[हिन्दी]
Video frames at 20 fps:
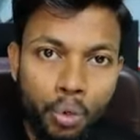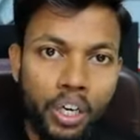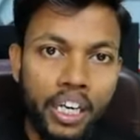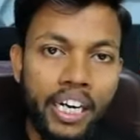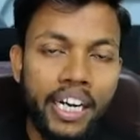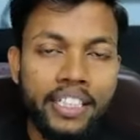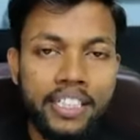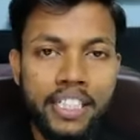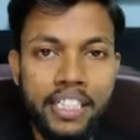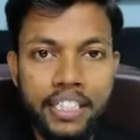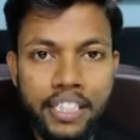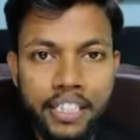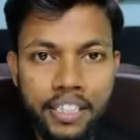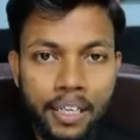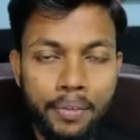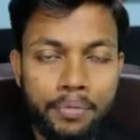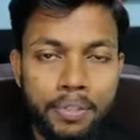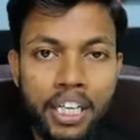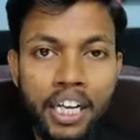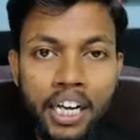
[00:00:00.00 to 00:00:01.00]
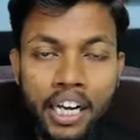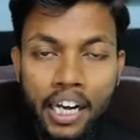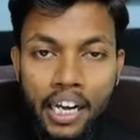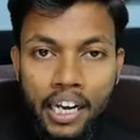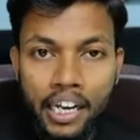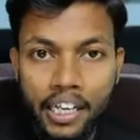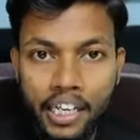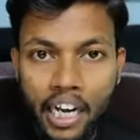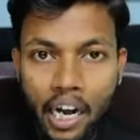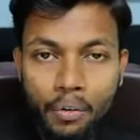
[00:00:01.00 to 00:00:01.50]
हैं गूगल एडसेंस की तरफ से
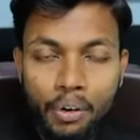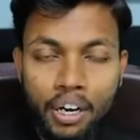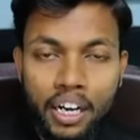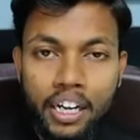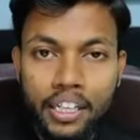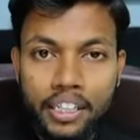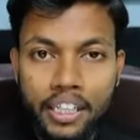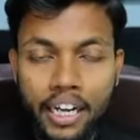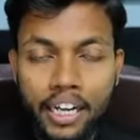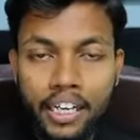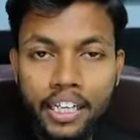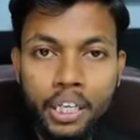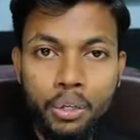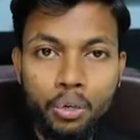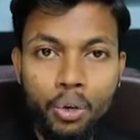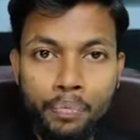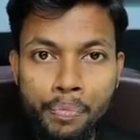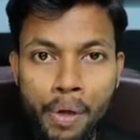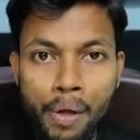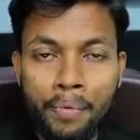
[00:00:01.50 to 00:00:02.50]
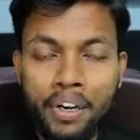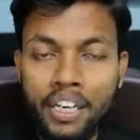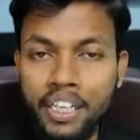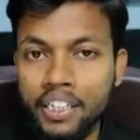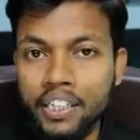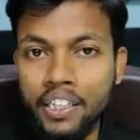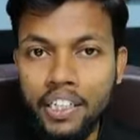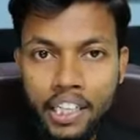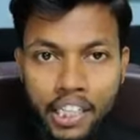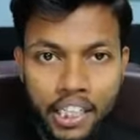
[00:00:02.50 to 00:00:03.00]
लिखा हुआ रहता है कि योर
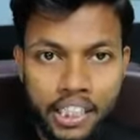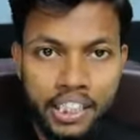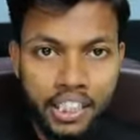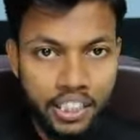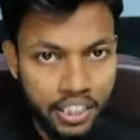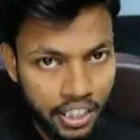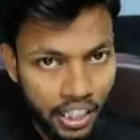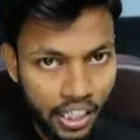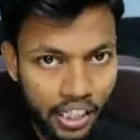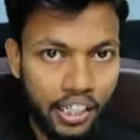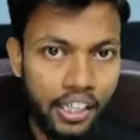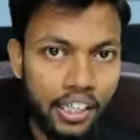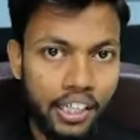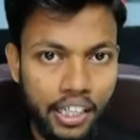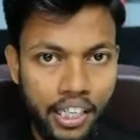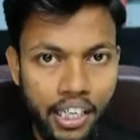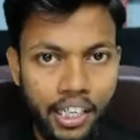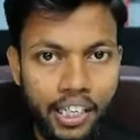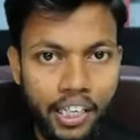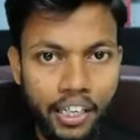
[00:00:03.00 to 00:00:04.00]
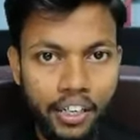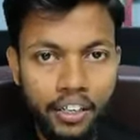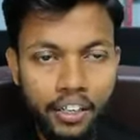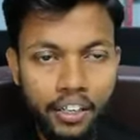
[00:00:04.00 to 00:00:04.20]
पेमेंट इज रिलीज इस तरह करके ठीक